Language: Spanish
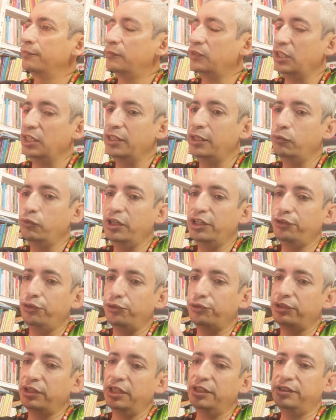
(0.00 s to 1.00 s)
Tiene una
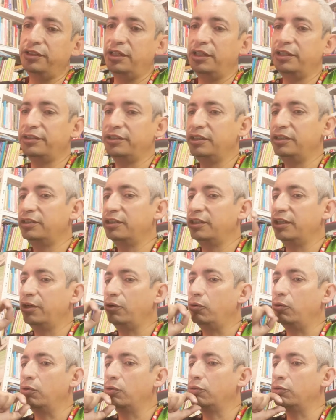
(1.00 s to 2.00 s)
sustancia el aceite
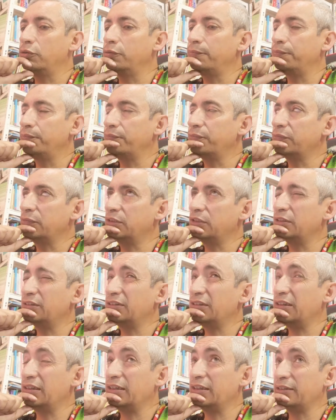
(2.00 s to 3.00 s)
de coco, que
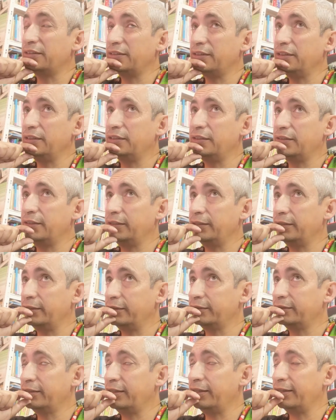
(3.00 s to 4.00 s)
es el aceite,
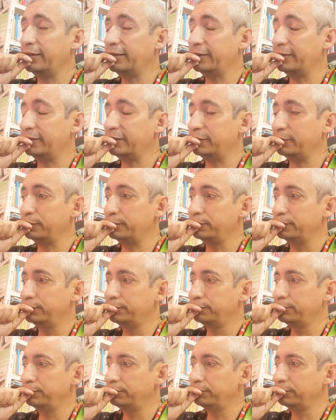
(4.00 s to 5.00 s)
es la,
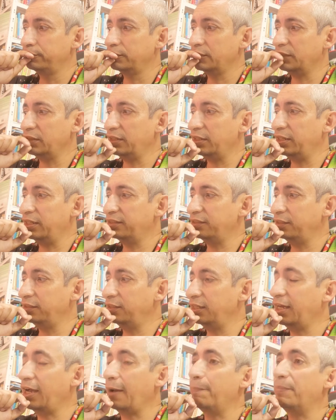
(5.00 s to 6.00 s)
el
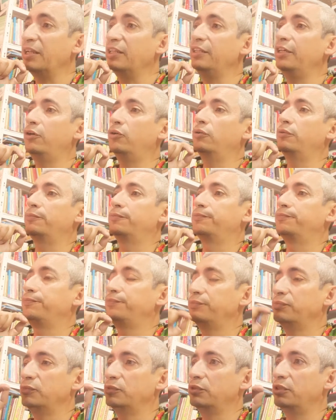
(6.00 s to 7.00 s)
aceite caprínico,
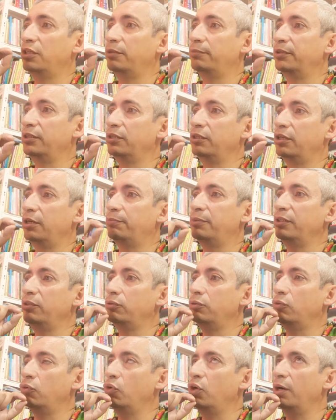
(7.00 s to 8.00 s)

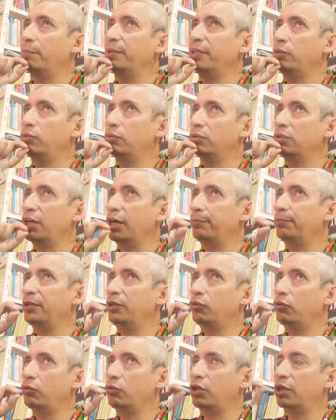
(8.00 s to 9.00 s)
caprico o caprico,
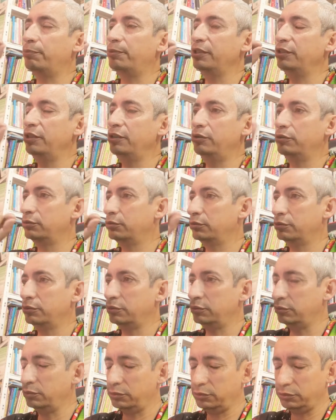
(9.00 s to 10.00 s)
caprico o caprínico,
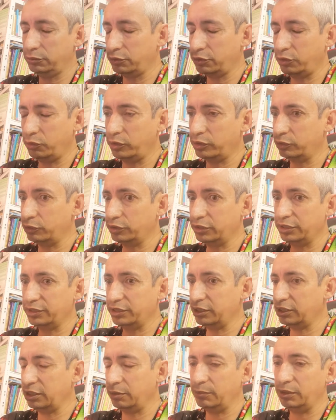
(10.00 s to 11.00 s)
no, no recuerdo
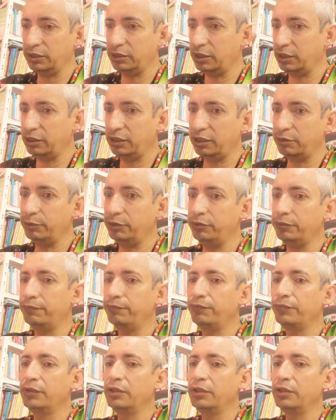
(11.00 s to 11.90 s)
exactamente el término.